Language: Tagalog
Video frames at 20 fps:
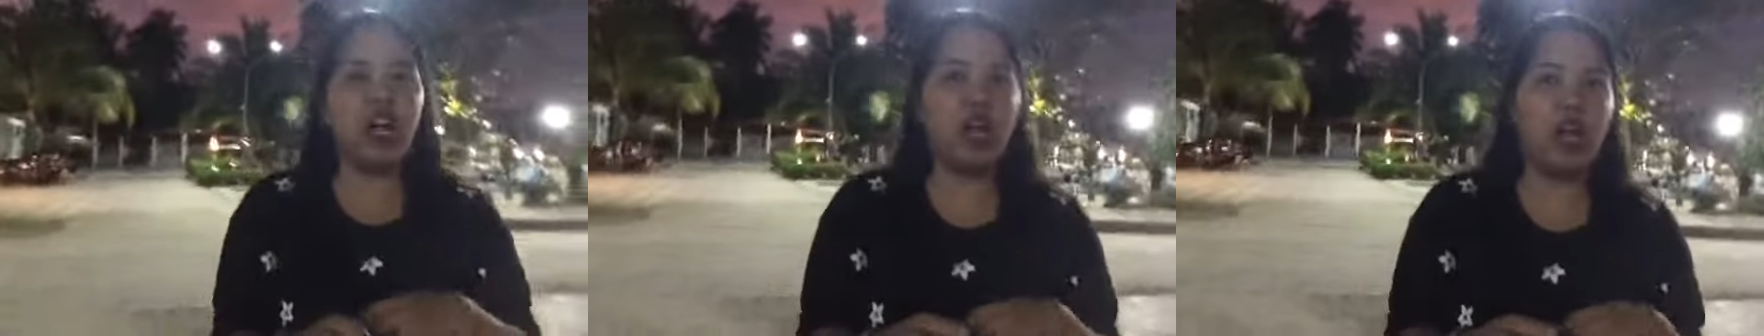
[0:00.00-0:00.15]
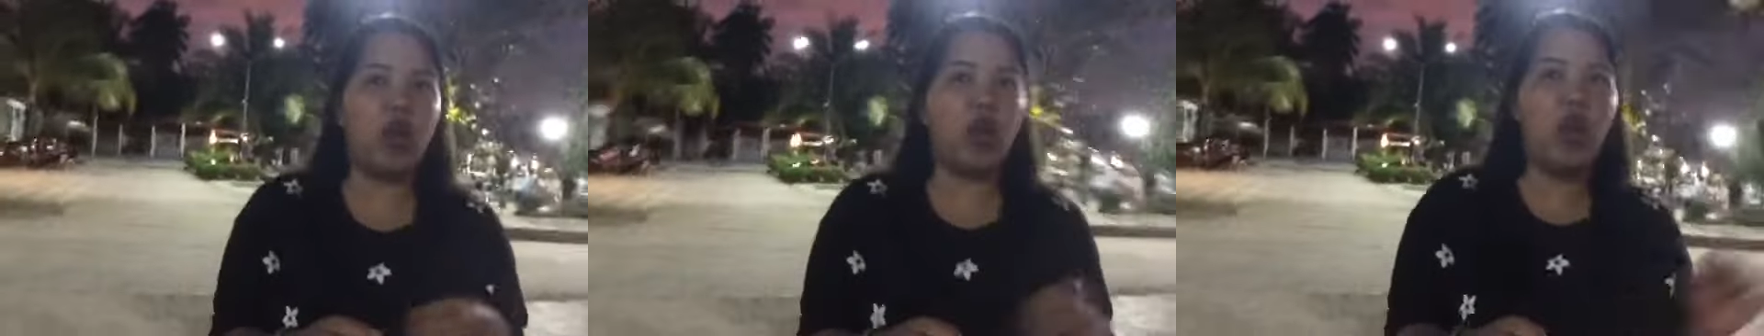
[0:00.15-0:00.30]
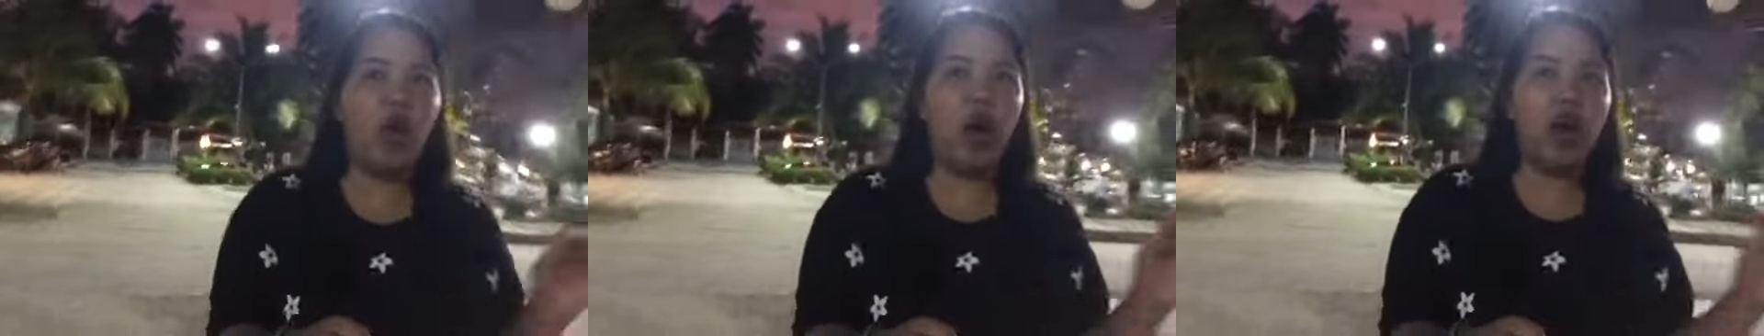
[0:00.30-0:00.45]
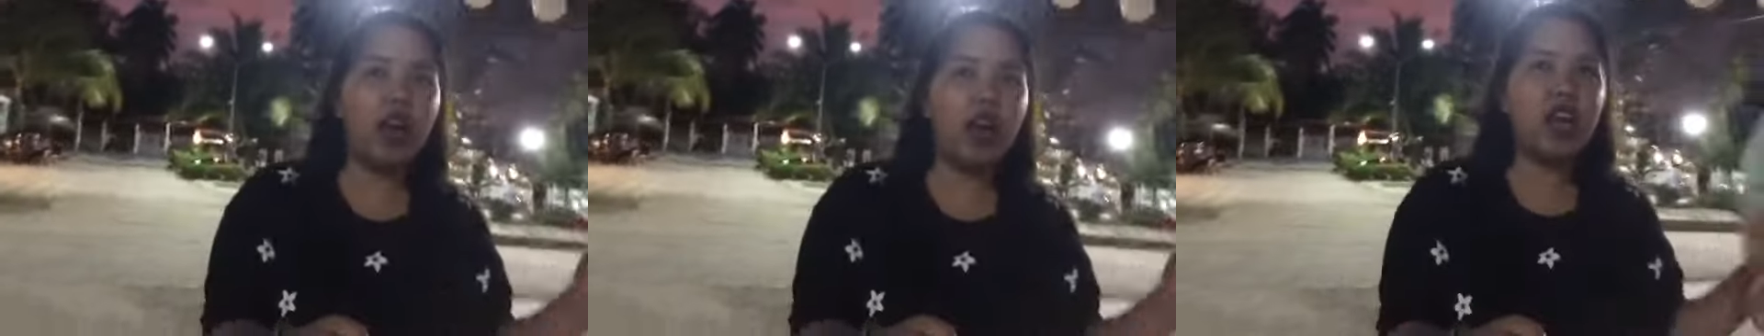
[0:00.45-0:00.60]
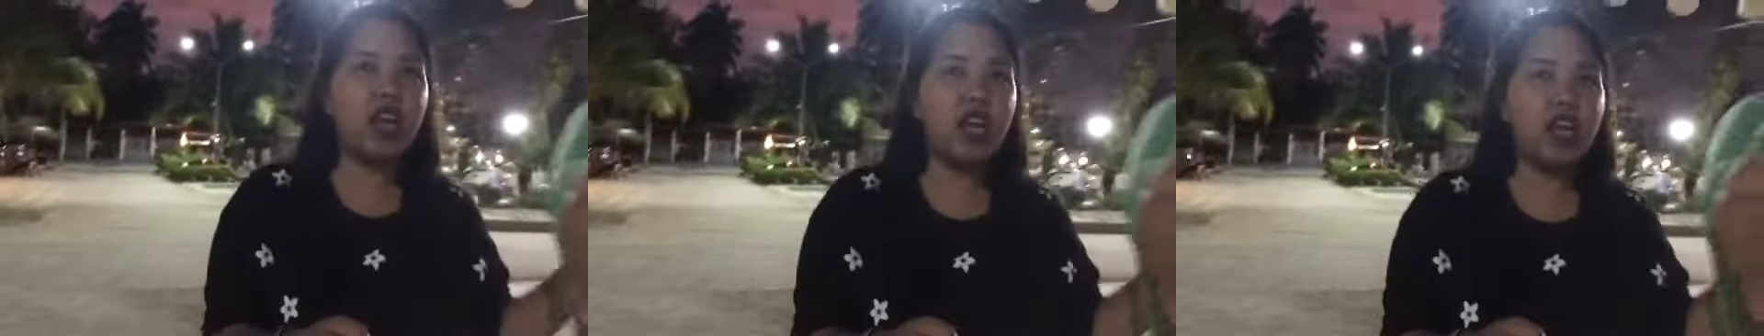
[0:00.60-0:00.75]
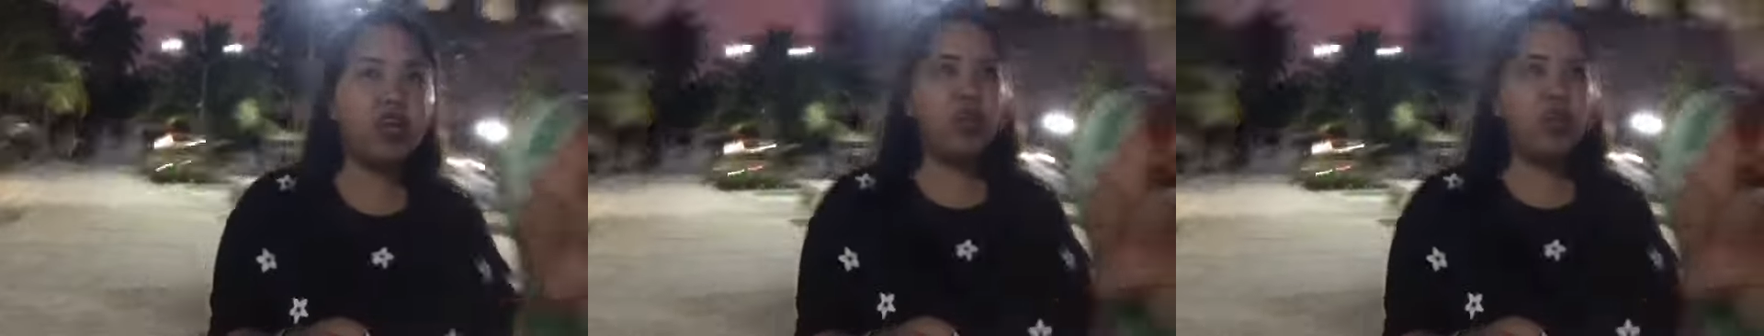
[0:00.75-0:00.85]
nga na